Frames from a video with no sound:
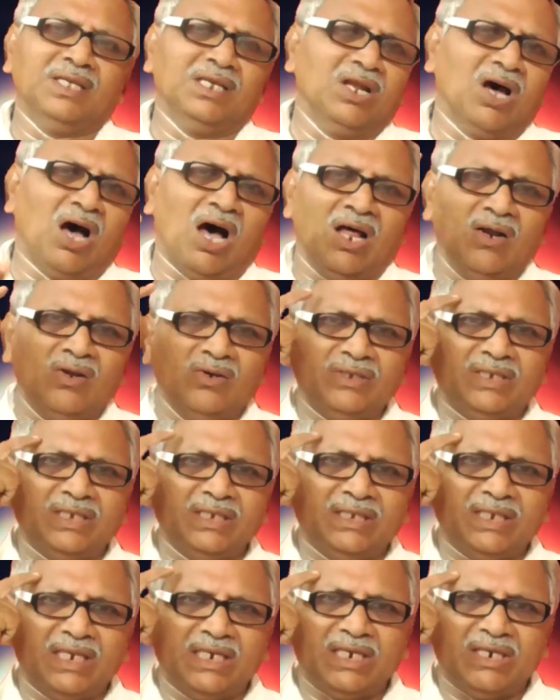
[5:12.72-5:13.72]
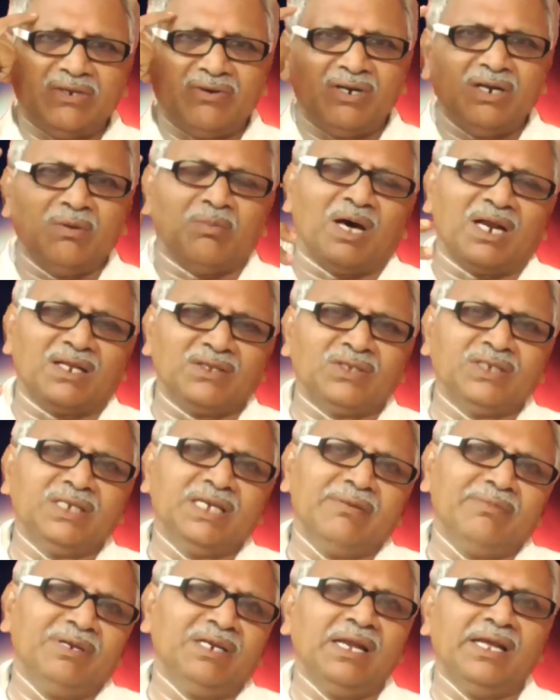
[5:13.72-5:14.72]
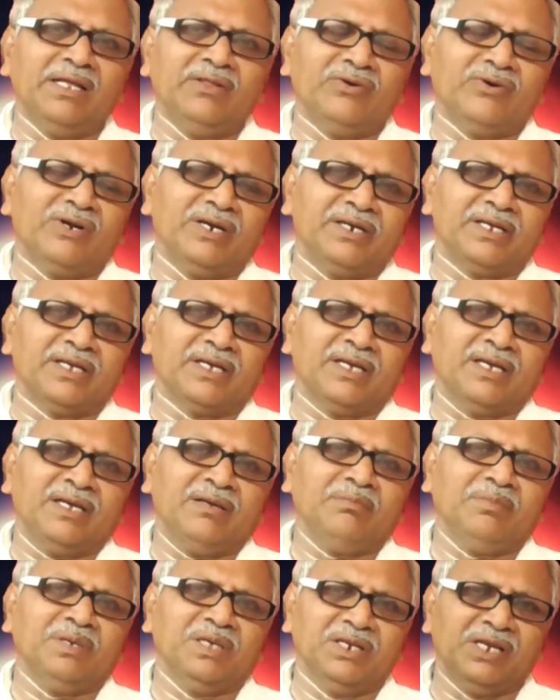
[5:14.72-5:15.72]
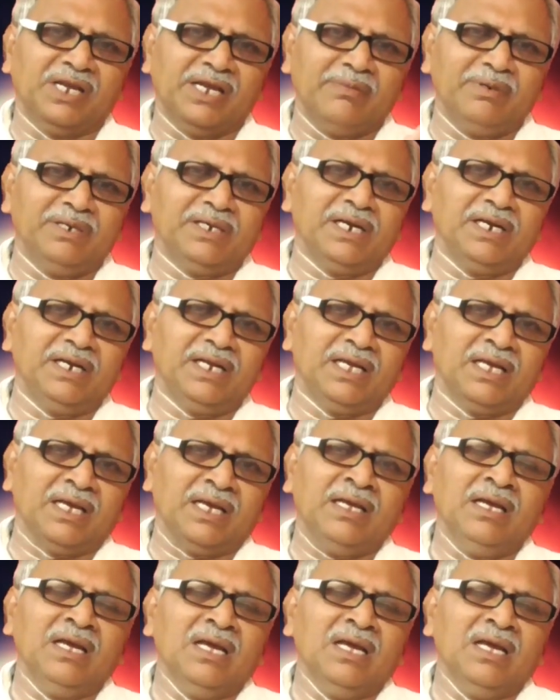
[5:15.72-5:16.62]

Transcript: దీన్ని ఆలోచించేటటువంటి మనసు ఏమీ లేదు అంటే మీరు ఏమిటంటే